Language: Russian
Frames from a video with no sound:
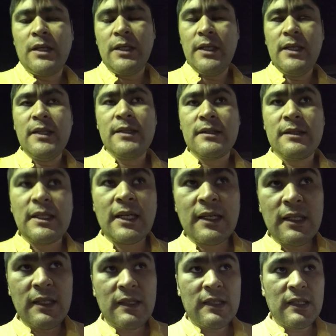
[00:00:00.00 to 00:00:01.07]
и
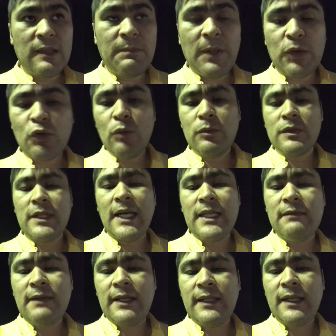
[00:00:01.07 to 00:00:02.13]
закрыться, и потом
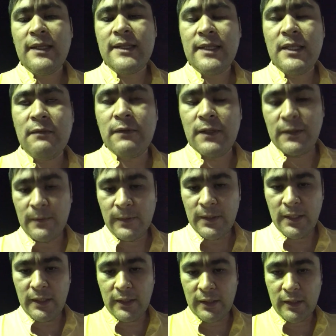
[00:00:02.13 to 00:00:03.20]
заново анализировать
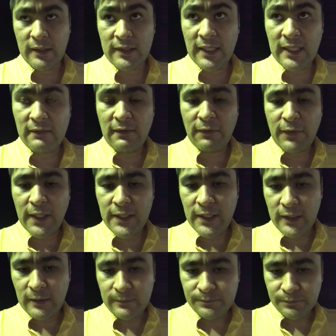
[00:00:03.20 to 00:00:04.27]
рынок, и заново входить.